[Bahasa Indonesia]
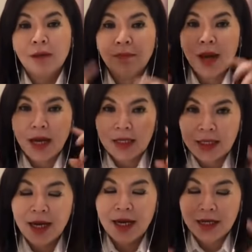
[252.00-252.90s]

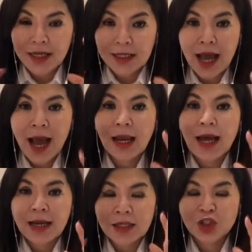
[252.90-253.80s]
Makanya hari ini
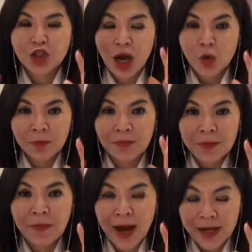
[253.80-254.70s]
alangkah jauh
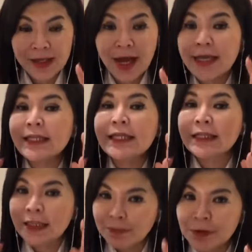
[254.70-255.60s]
lebih baiknya. Ini
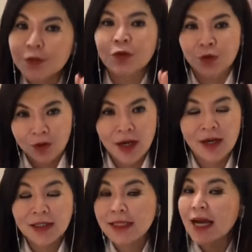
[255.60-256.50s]
tips loh
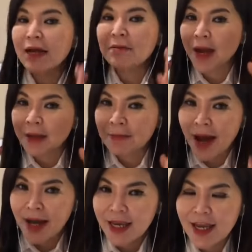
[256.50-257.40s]
saudara, jangan
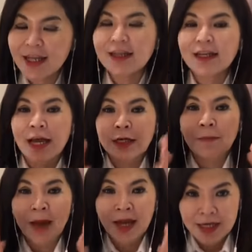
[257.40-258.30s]
main-main dengan
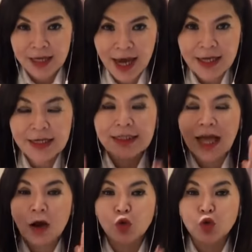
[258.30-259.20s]
kepanikan,
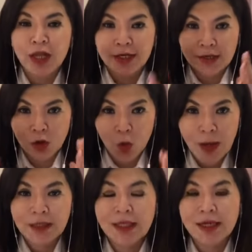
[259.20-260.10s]
ketakutan,
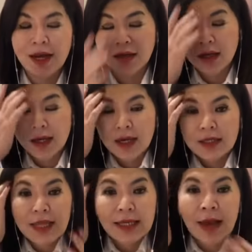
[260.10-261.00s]
kekhawatiran.
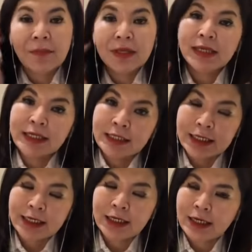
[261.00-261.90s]
Saya
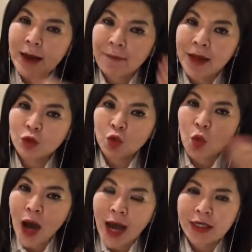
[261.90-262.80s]
menyelidiki kenapa
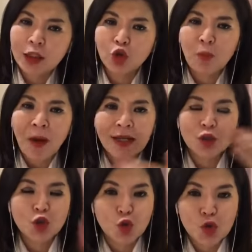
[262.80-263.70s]
Tuhan itu
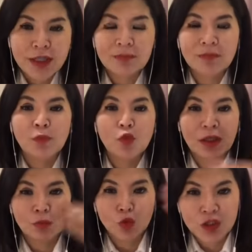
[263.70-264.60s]
paling sulit
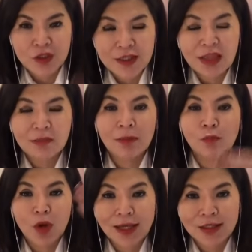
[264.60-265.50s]
membuat mujizat,
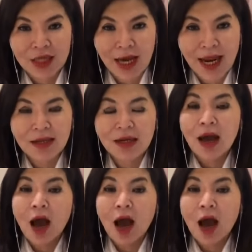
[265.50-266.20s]
membuka jalan